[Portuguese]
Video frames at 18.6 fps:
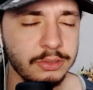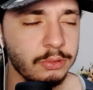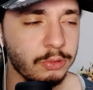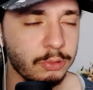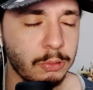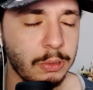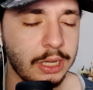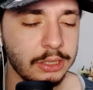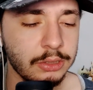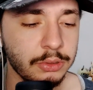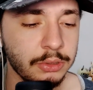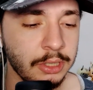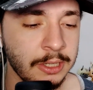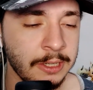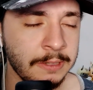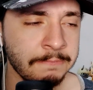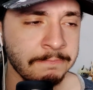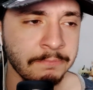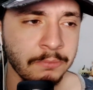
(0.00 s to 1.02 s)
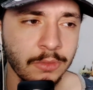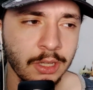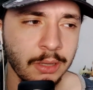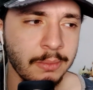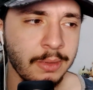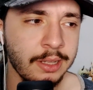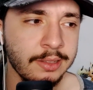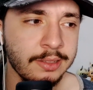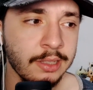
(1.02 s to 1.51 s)
dos quatro.
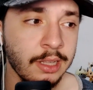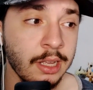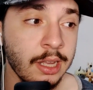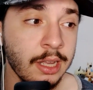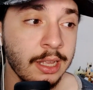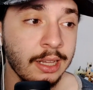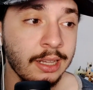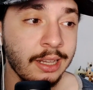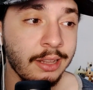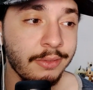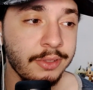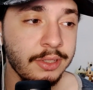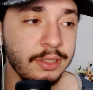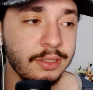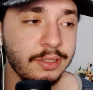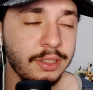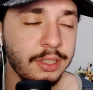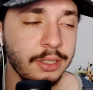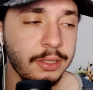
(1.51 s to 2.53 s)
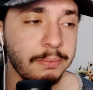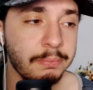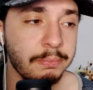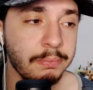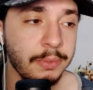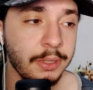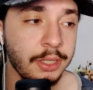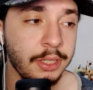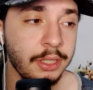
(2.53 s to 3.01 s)
Mas Levinsky
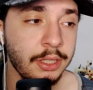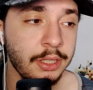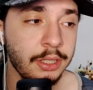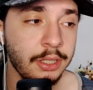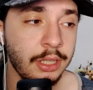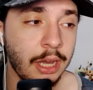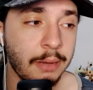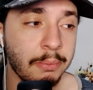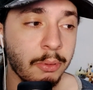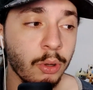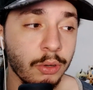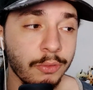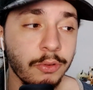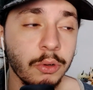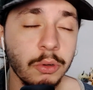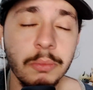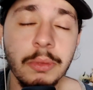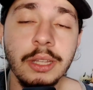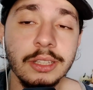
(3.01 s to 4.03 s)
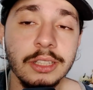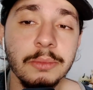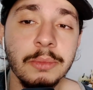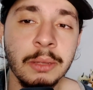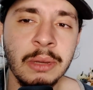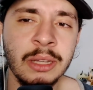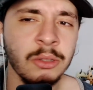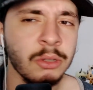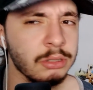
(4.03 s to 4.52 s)
e Apolo foram bem
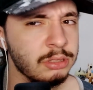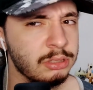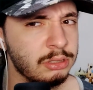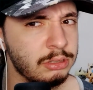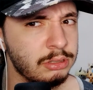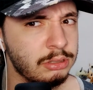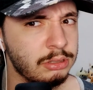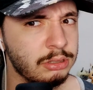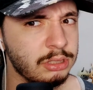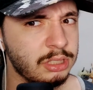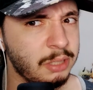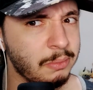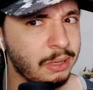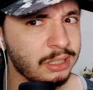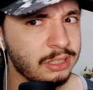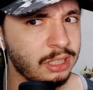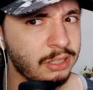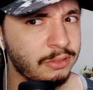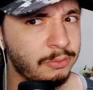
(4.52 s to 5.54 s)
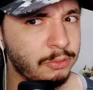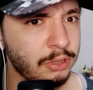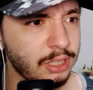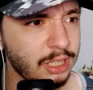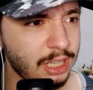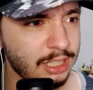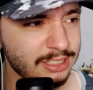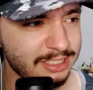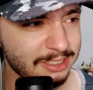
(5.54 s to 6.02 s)
também. Mas nossa, que batalha
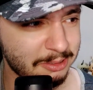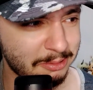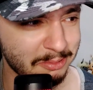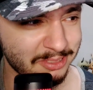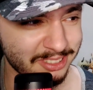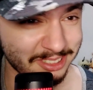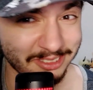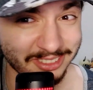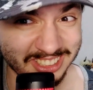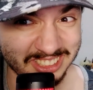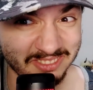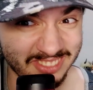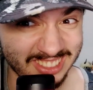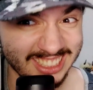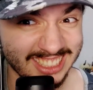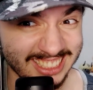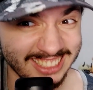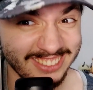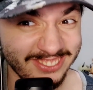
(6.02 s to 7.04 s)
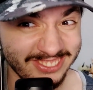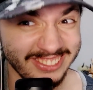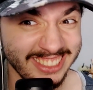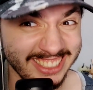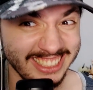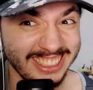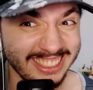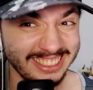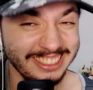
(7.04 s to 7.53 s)
foi essa, cuzão? Que batalha foi
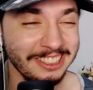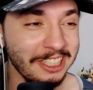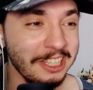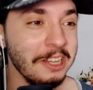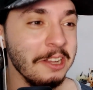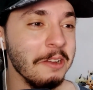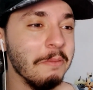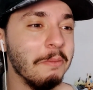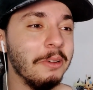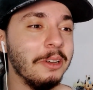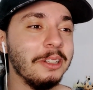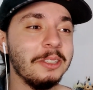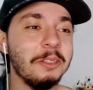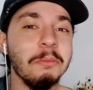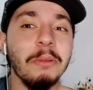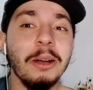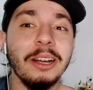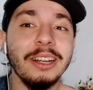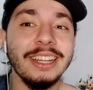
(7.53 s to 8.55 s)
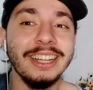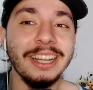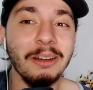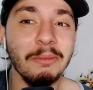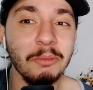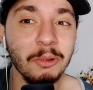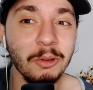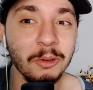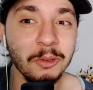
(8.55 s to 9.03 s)
essa? Mano, que bagulho
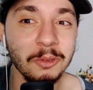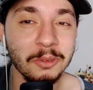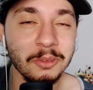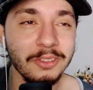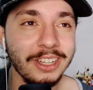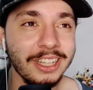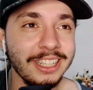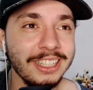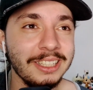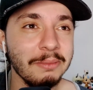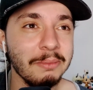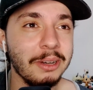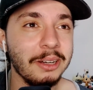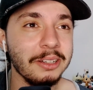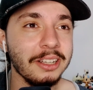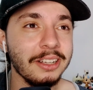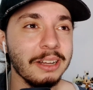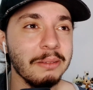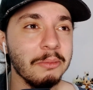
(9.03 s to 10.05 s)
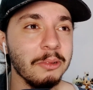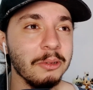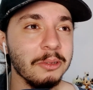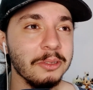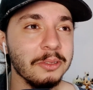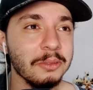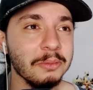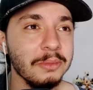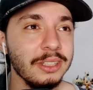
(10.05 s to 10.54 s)
cabuloso, velho. Que bagulho
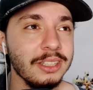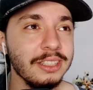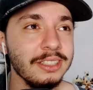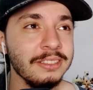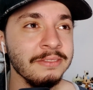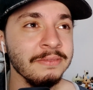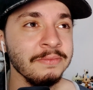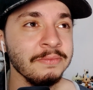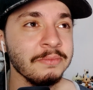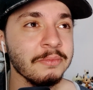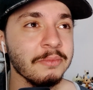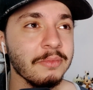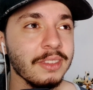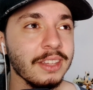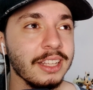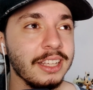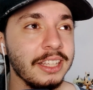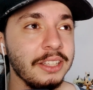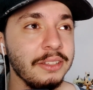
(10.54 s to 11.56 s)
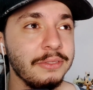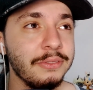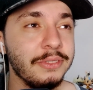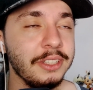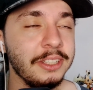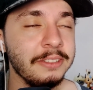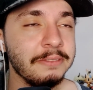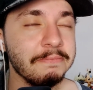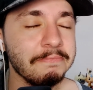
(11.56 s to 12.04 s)
cabuloso, mano.
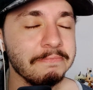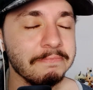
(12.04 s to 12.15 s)
Enfim.